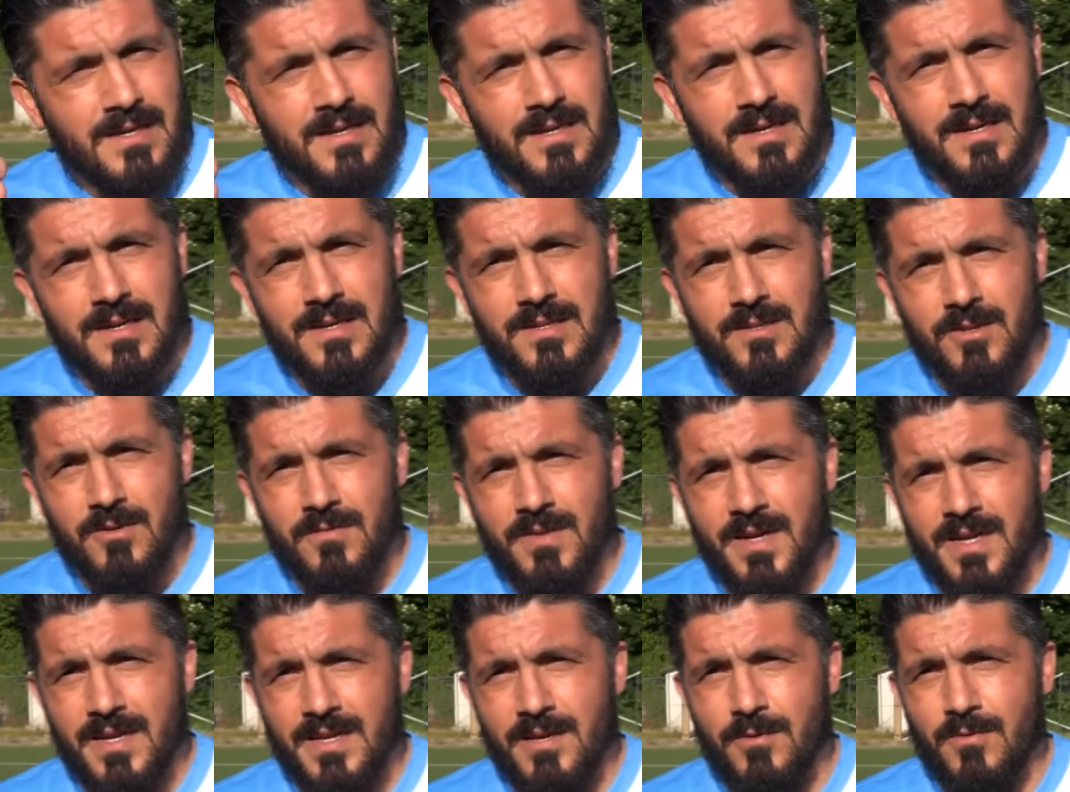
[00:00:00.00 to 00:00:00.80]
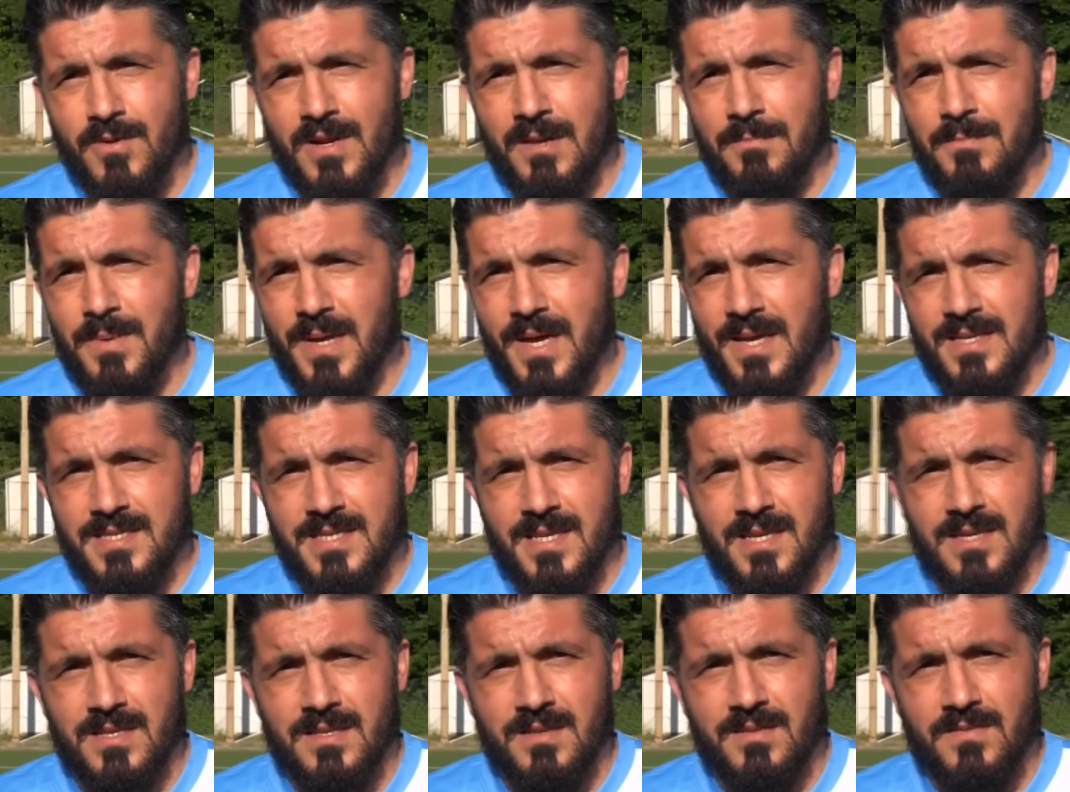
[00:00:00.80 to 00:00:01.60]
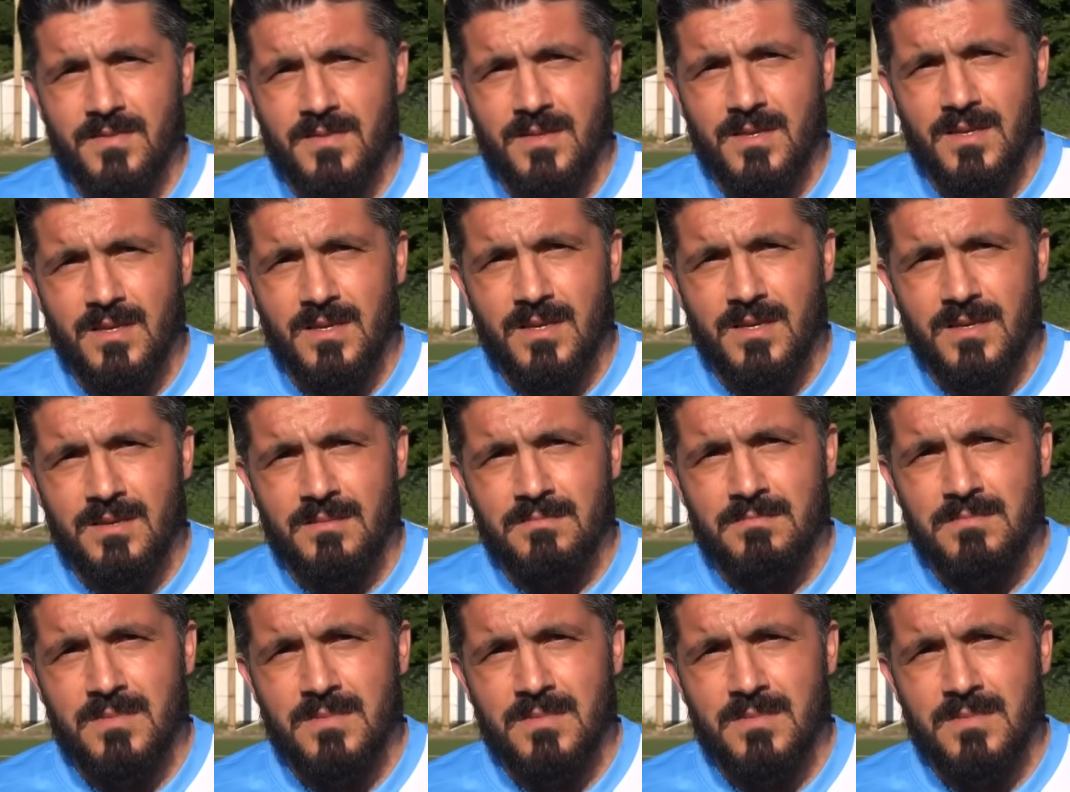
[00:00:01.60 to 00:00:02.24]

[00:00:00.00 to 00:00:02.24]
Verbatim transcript: eh, trovare una piazza che ti, ti,